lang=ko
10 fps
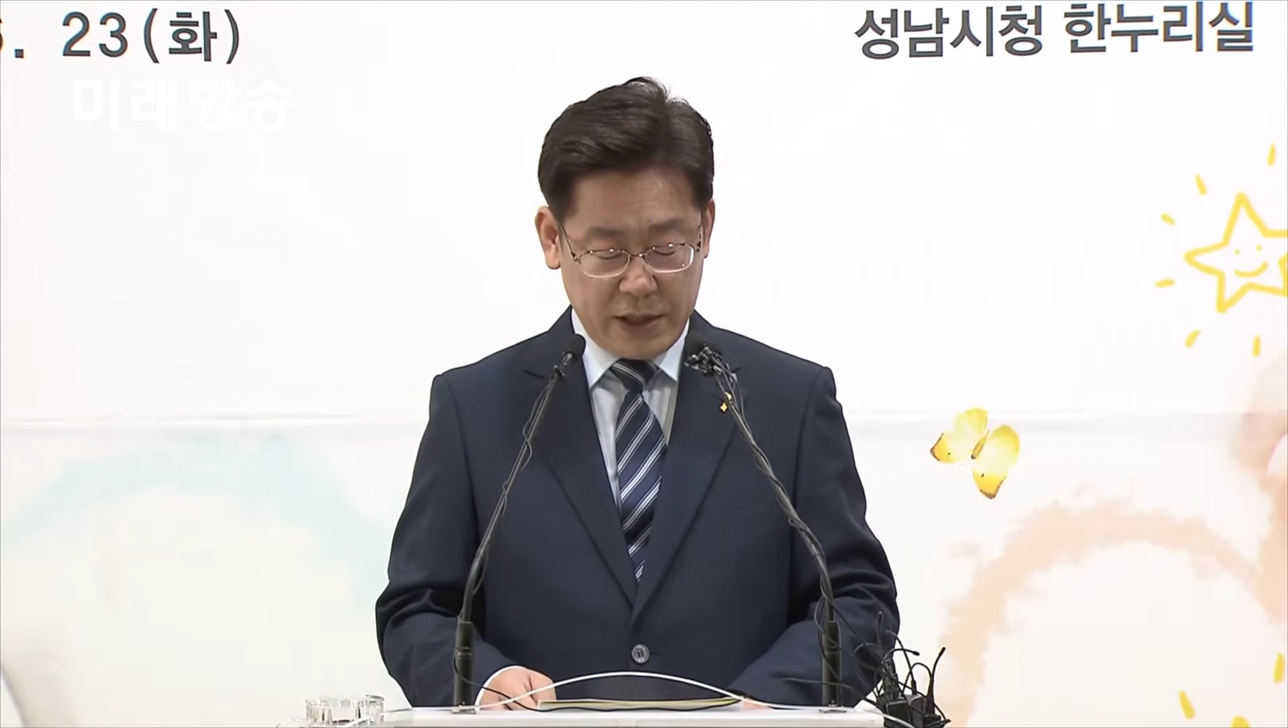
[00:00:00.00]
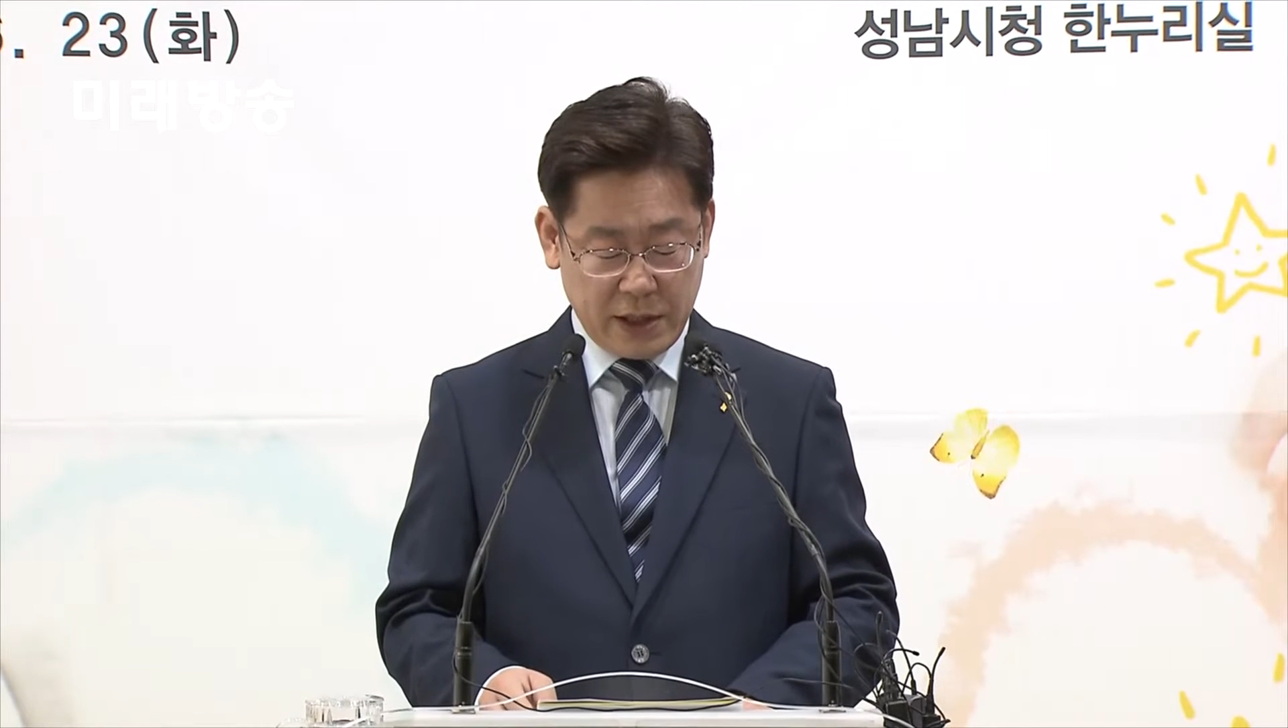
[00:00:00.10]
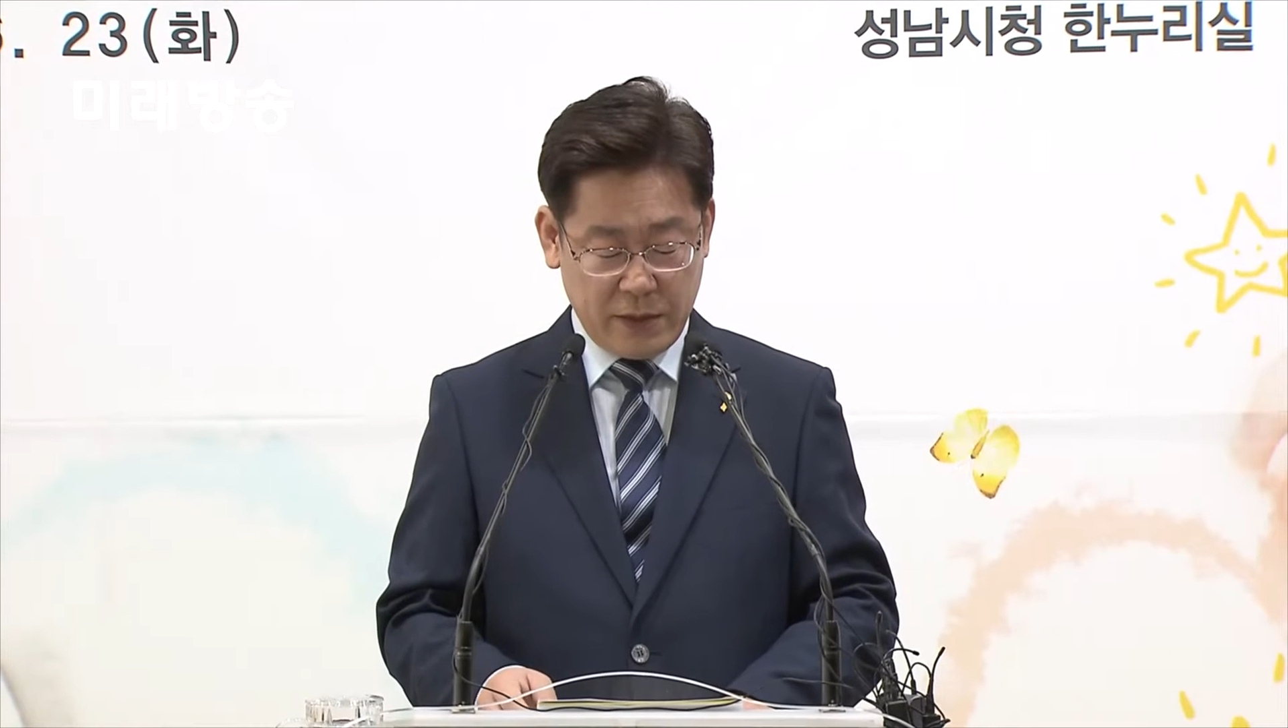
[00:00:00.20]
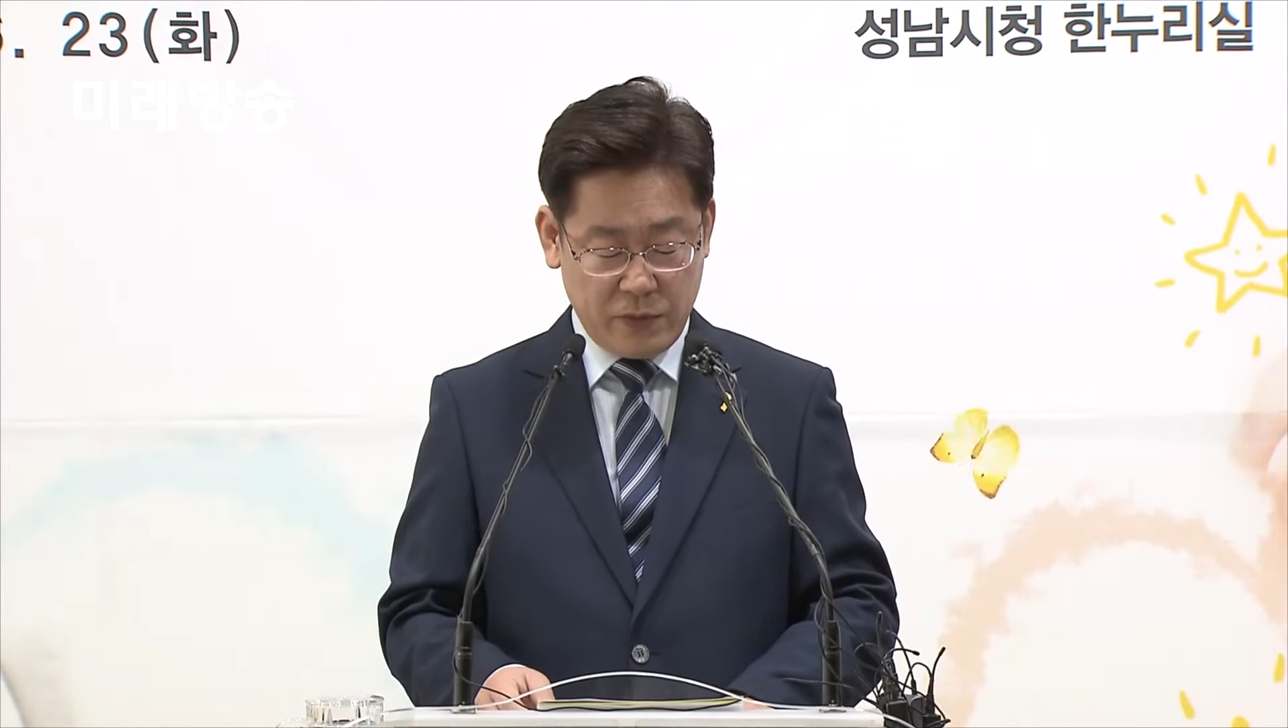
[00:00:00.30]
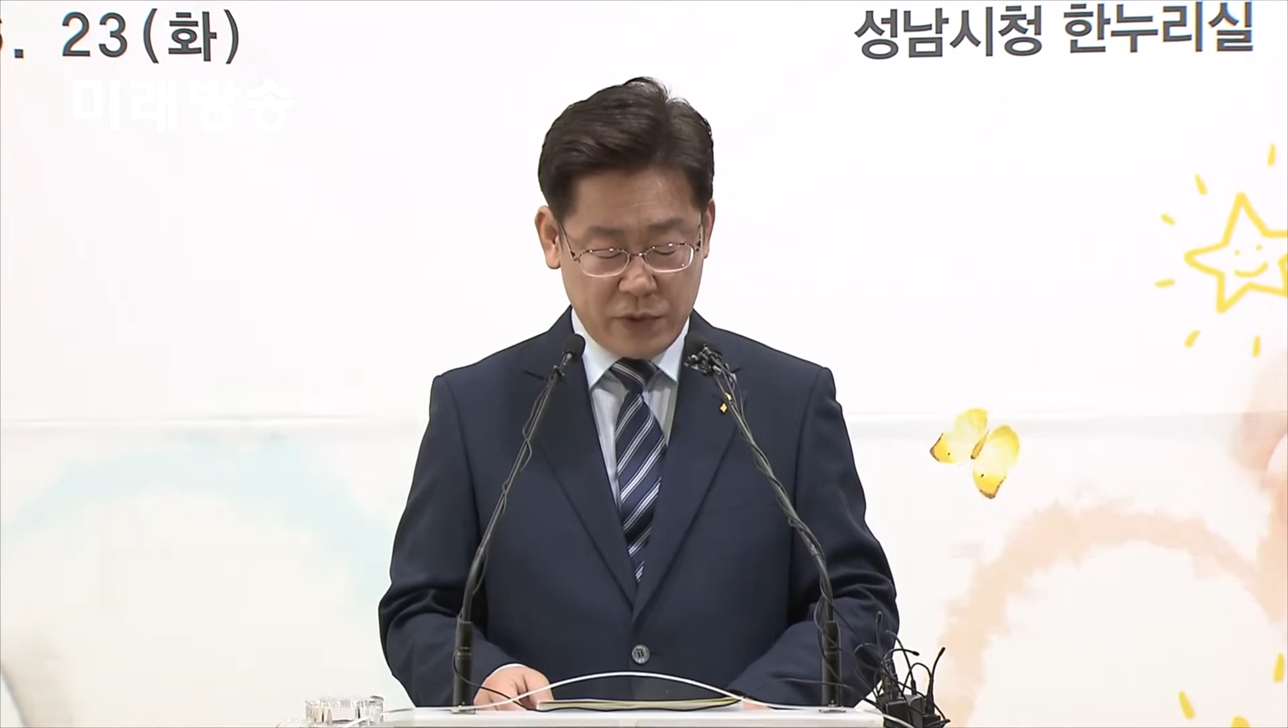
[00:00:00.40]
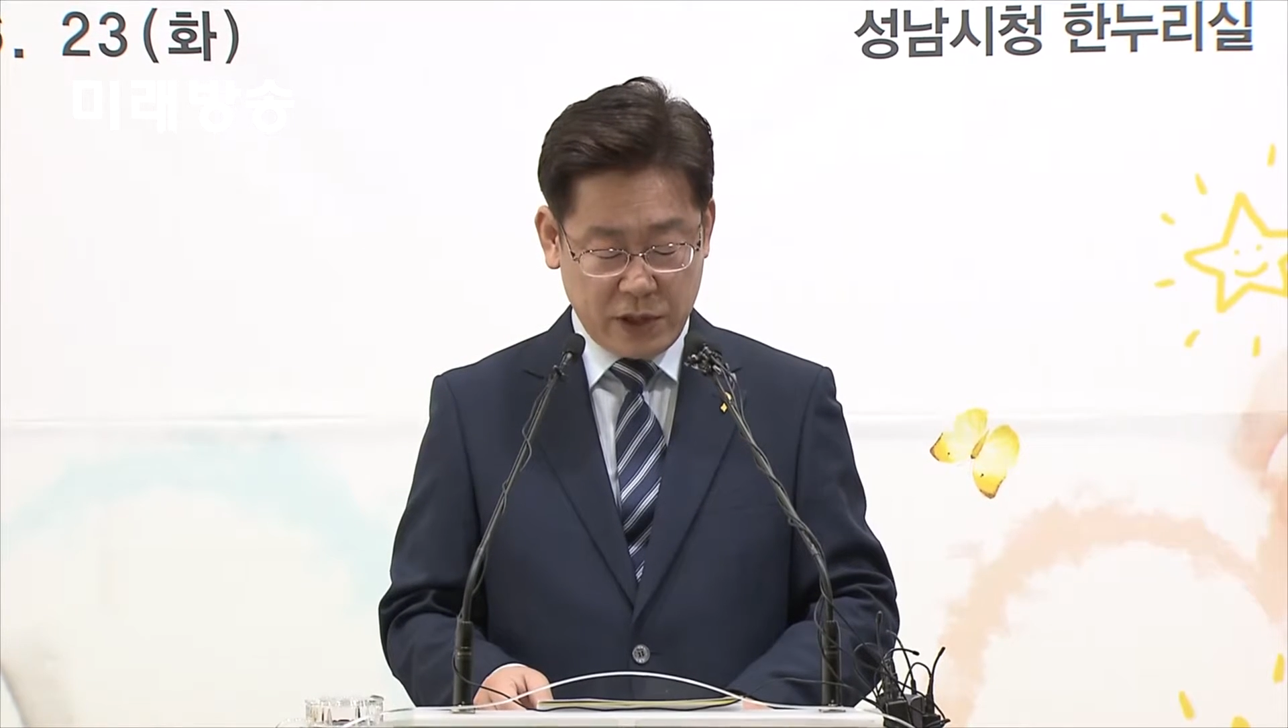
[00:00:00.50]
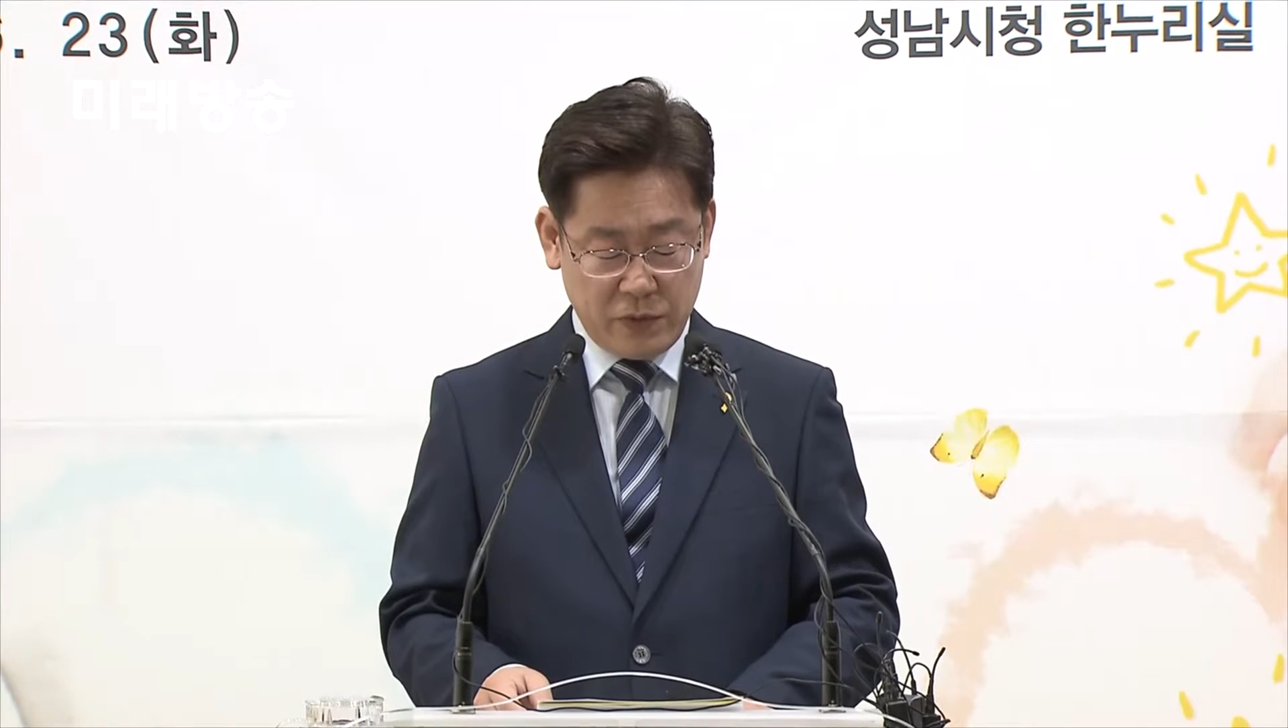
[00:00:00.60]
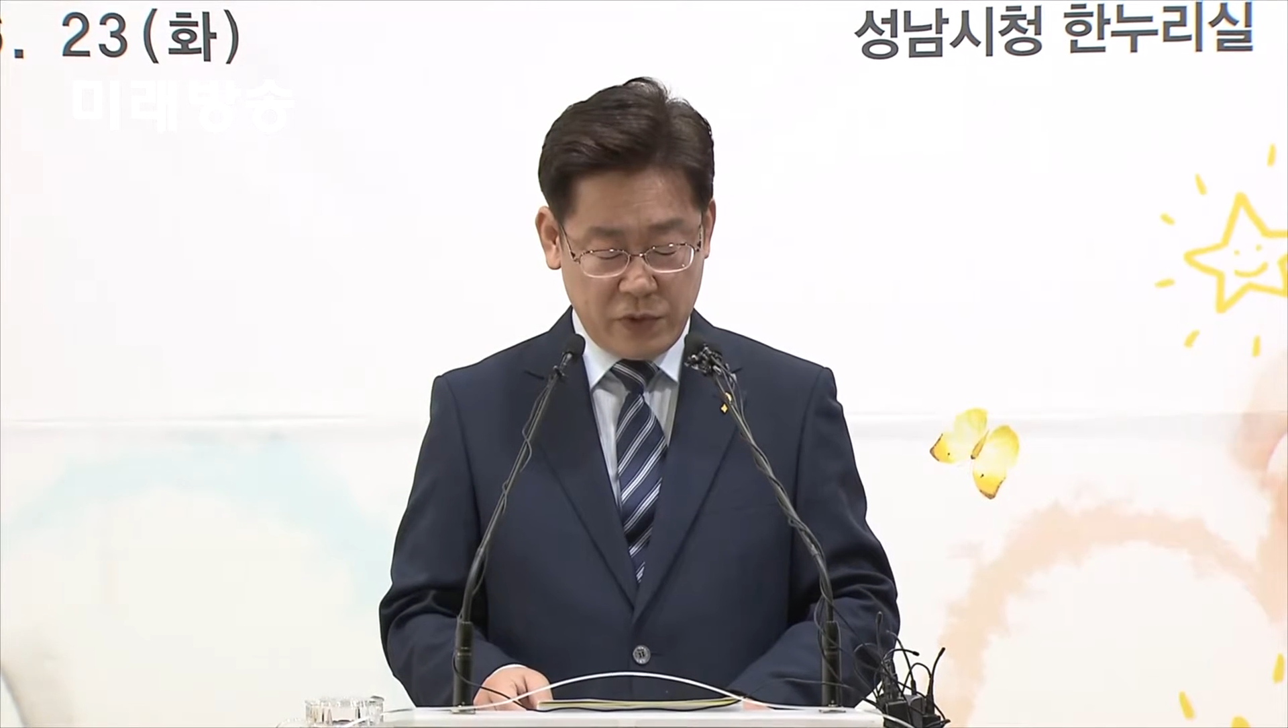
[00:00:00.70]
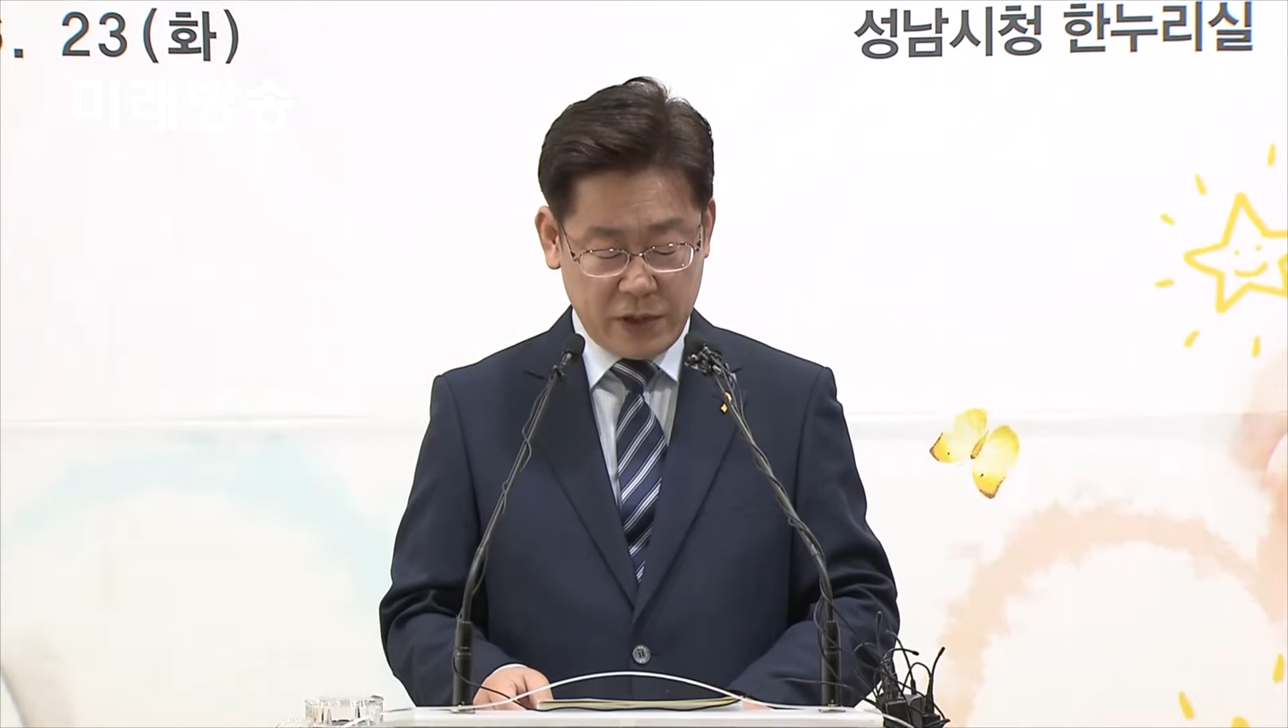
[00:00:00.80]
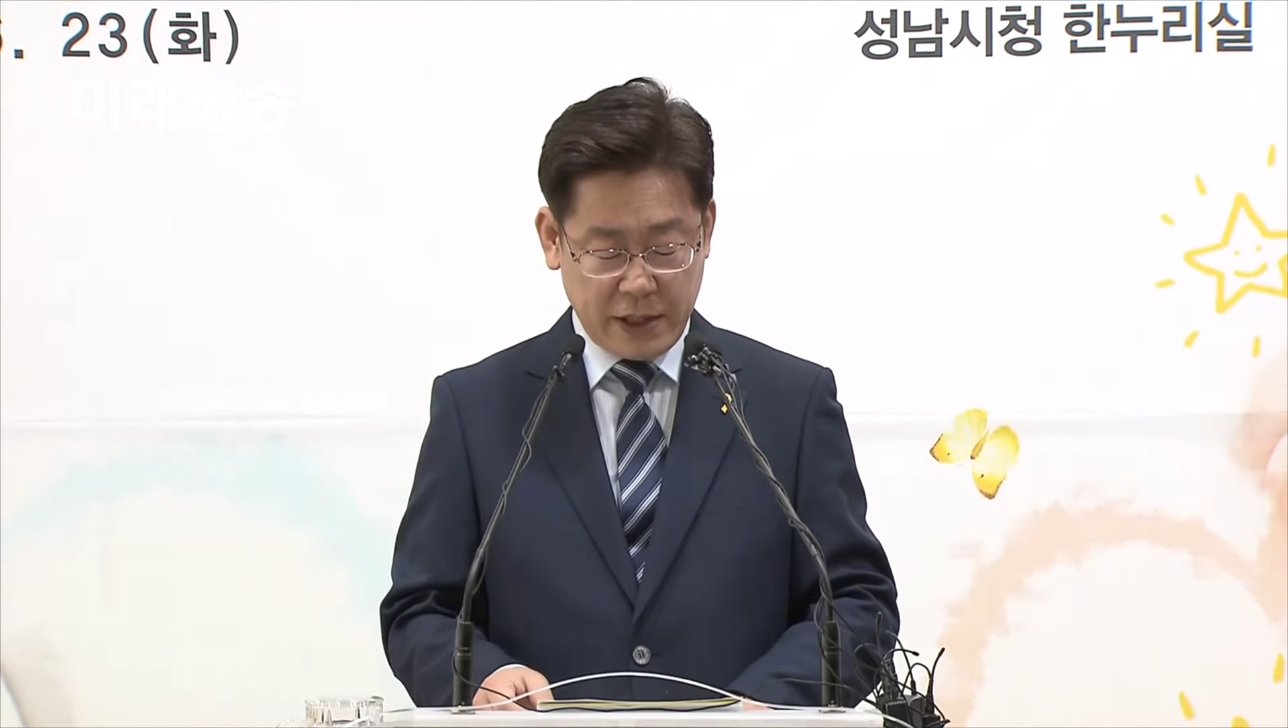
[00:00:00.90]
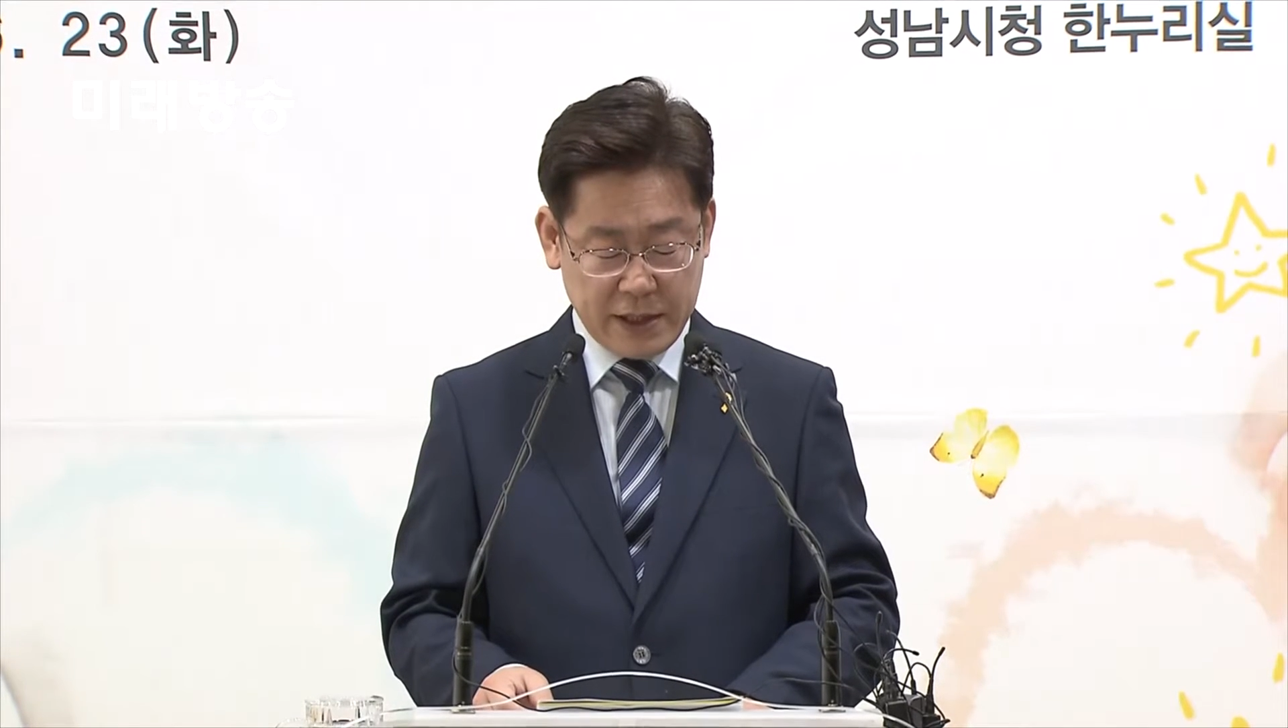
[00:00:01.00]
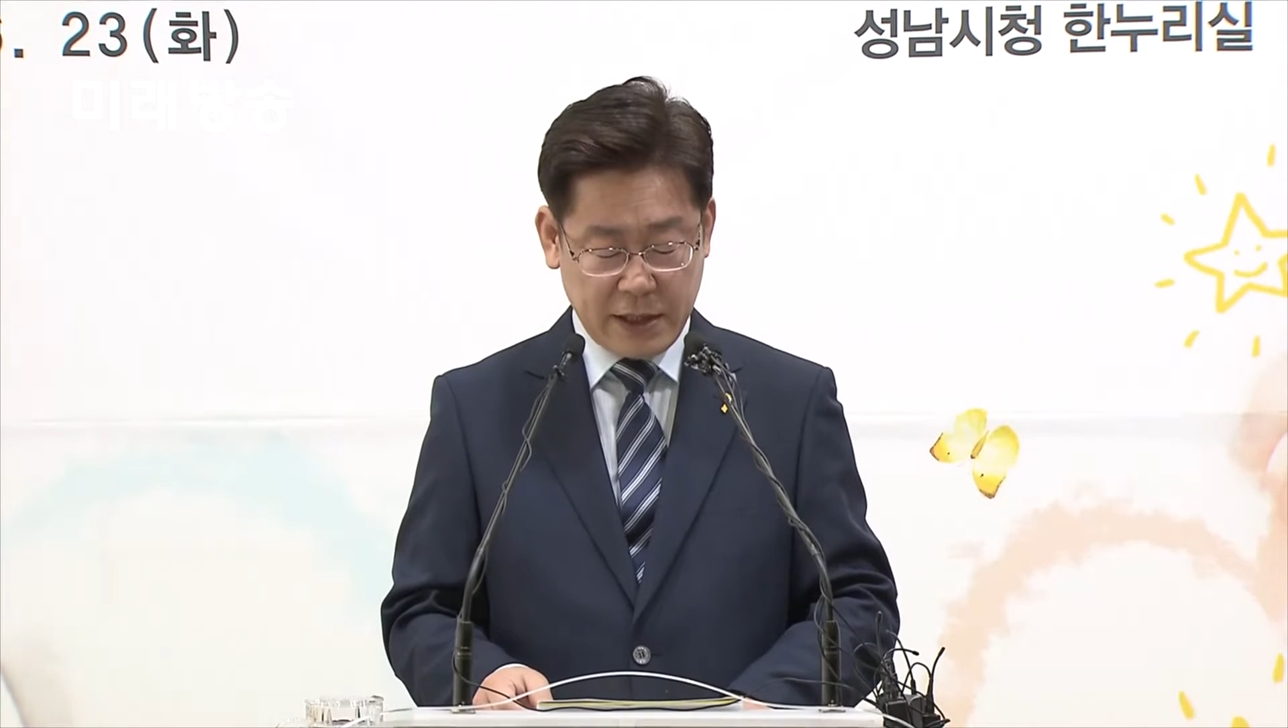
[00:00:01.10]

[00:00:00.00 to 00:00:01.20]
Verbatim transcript: 사회보장위원회에